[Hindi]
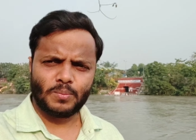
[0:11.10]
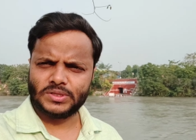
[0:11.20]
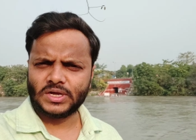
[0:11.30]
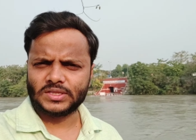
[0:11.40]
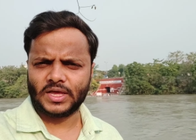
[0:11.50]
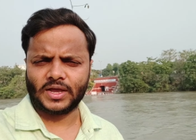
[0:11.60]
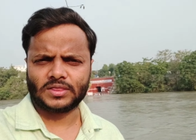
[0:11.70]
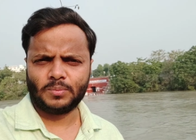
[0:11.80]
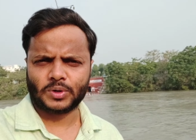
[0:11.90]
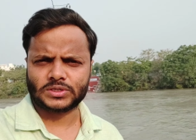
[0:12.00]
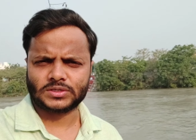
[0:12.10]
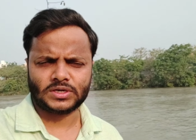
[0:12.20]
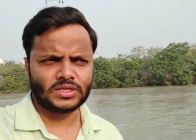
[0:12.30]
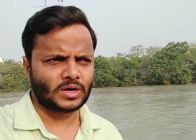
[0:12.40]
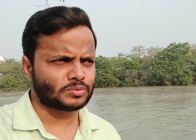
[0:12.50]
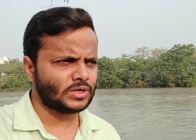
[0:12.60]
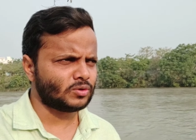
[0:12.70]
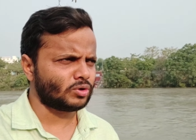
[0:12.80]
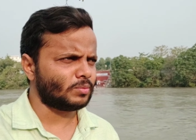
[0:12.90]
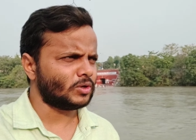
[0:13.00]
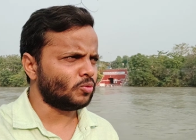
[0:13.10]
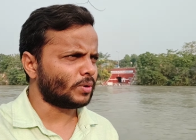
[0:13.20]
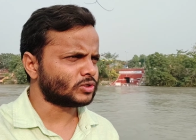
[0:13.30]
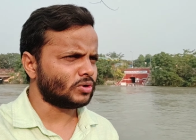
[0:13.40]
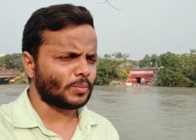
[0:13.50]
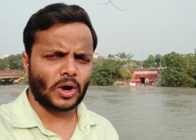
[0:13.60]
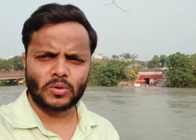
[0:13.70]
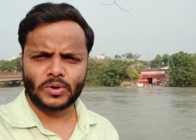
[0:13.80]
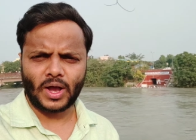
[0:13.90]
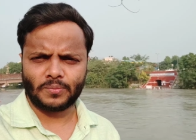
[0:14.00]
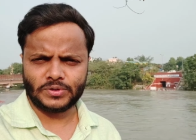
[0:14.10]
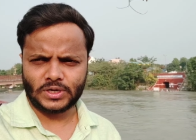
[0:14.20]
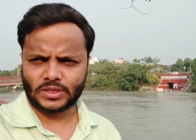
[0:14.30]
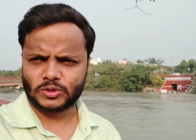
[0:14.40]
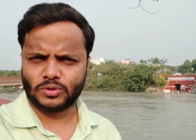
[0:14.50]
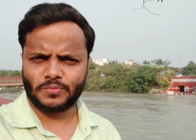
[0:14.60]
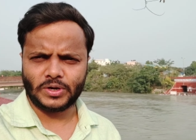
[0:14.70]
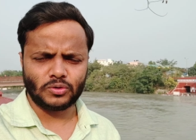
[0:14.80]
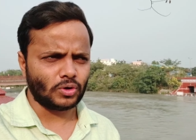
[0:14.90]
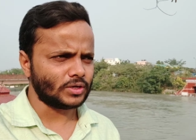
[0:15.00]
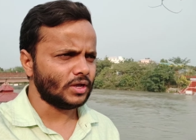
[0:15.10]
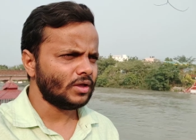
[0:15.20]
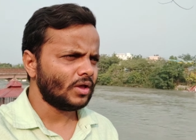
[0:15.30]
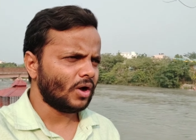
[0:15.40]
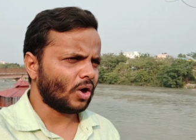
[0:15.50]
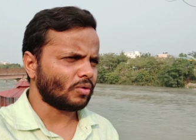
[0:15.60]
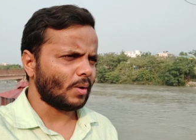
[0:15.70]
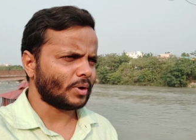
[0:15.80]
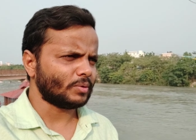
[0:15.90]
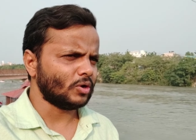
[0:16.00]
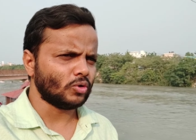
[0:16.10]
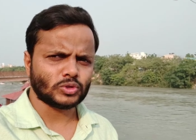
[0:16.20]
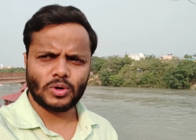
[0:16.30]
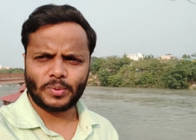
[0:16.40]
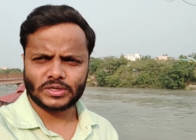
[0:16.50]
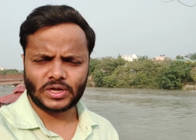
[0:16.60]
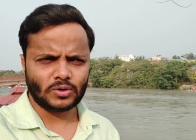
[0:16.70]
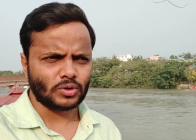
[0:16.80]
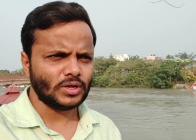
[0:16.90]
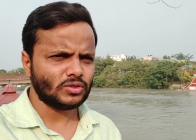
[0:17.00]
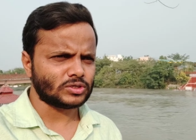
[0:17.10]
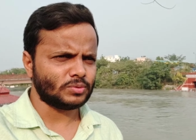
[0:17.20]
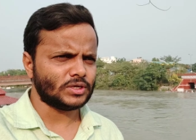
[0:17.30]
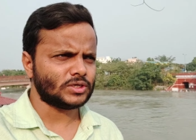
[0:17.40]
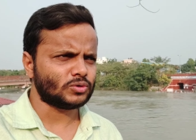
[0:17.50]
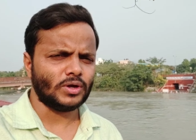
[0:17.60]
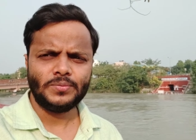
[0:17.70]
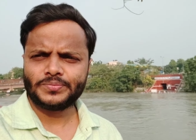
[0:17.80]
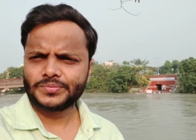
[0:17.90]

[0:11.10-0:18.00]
बंद कर दिया गया था प्रशासन की तरफ से क्योंकि भाई ऊपर जो है पहाड़ों में काफ़ी ज़्यादा जो है भीड़ हो गई है और वहाँ पर भाई लोग जो है परेशान हो रहे हैं तो इस वजह से जो है